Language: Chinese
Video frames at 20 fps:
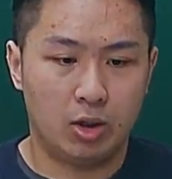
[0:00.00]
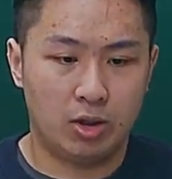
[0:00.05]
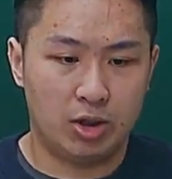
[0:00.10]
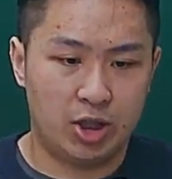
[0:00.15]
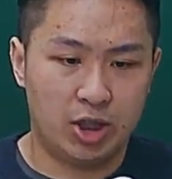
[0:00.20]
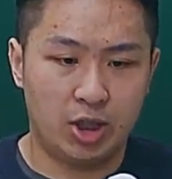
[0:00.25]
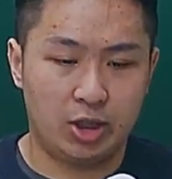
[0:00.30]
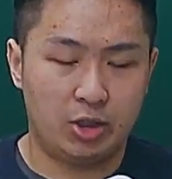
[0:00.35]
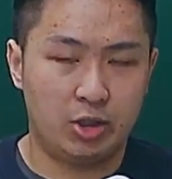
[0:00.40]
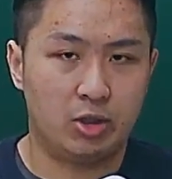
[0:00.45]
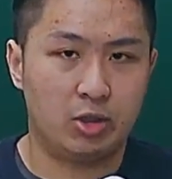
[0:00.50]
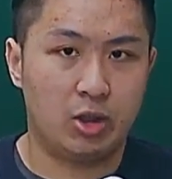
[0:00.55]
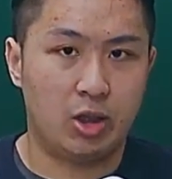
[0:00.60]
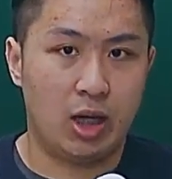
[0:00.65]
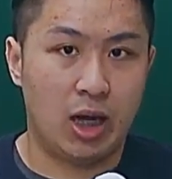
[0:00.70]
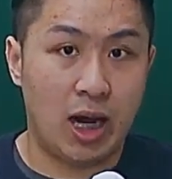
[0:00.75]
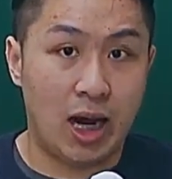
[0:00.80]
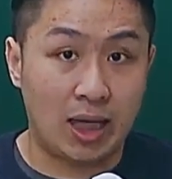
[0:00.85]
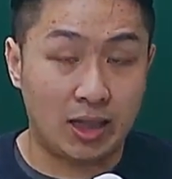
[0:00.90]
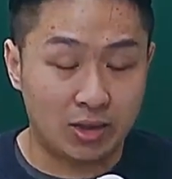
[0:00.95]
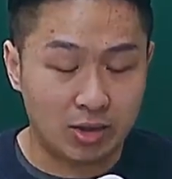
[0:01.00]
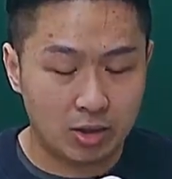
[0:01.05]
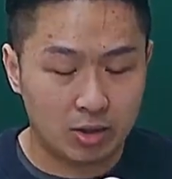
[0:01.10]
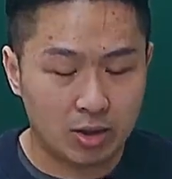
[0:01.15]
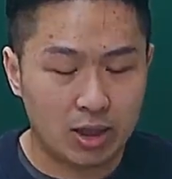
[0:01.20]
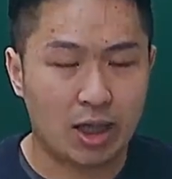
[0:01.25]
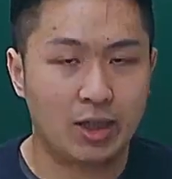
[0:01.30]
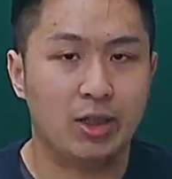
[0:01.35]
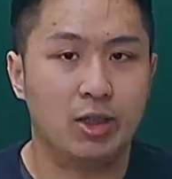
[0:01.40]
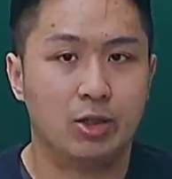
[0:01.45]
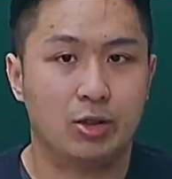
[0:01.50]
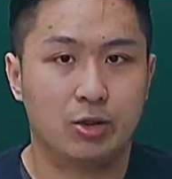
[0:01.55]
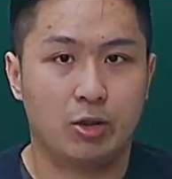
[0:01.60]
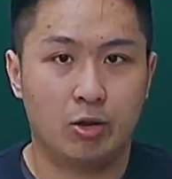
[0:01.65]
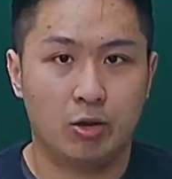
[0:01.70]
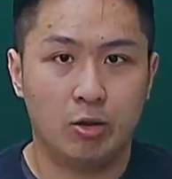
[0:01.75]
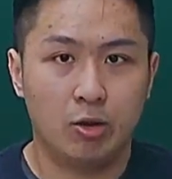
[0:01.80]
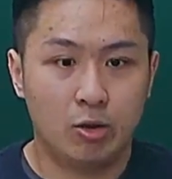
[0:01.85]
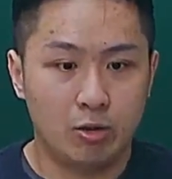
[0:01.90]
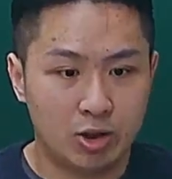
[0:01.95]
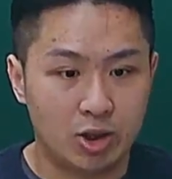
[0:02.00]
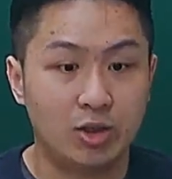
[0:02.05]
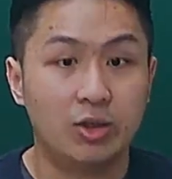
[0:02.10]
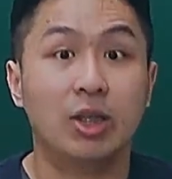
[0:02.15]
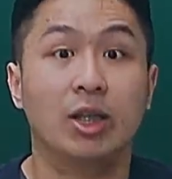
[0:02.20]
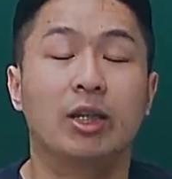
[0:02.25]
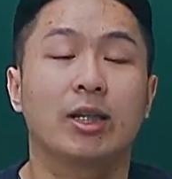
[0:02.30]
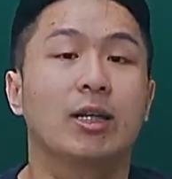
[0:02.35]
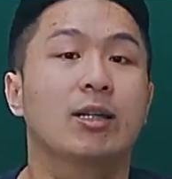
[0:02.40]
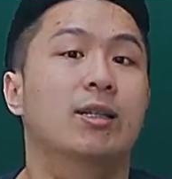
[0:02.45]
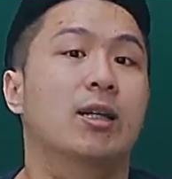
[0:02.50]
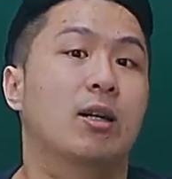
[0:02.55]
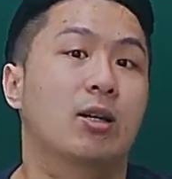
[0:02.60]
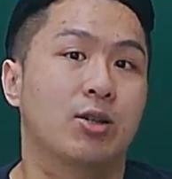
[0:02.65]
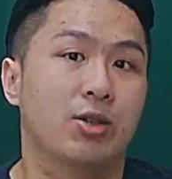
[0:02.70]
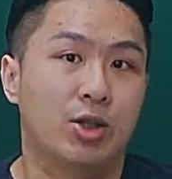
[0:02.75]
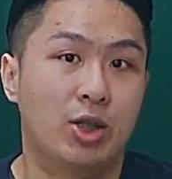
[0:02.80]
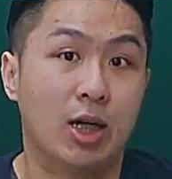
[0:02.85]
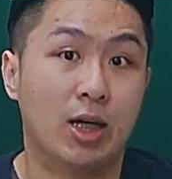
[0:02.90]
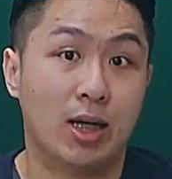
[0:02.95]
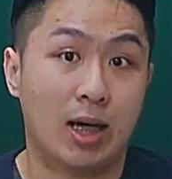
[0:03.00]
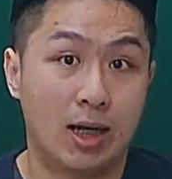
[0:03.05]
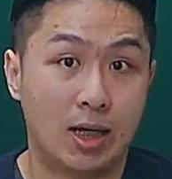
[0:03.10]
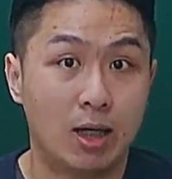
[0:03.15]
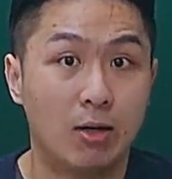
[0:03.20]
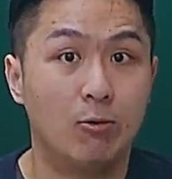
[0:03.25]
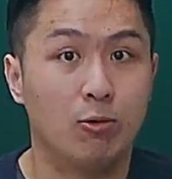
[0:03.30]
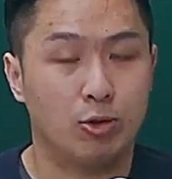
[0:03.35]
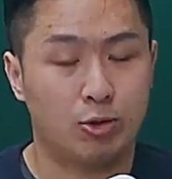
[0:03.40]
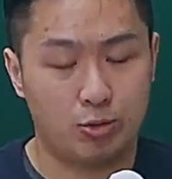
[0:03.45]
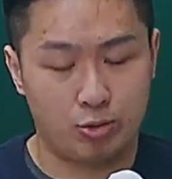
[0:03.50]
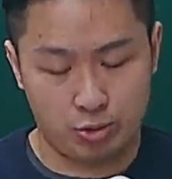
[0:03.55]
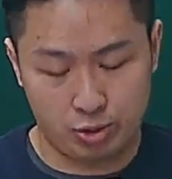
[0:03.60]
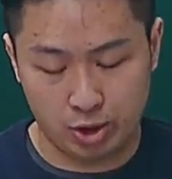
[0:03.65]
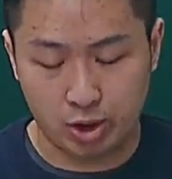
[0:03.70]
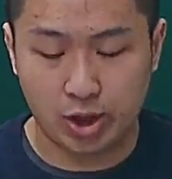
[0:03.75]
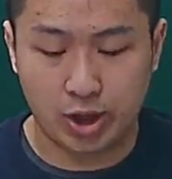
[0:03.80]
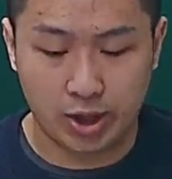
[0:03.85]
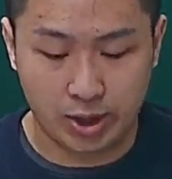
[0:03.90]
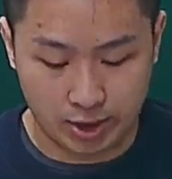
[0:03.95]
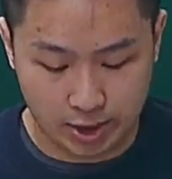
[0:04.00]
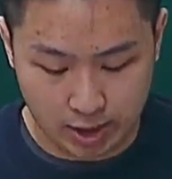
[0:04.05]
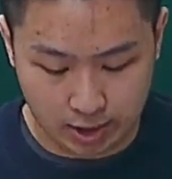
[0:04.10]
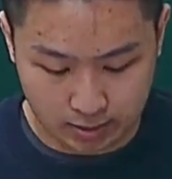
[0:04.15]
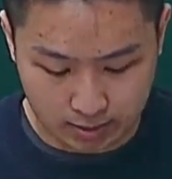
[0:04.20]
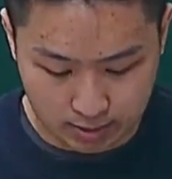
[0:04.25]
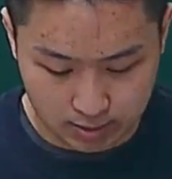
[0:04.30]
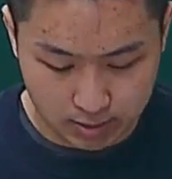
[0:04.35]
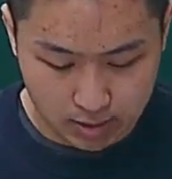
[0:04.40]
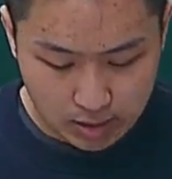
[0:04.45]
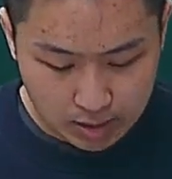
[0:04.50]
解释跟函授概念之后，真点应该讲的是像刚刚我所说的那个样子。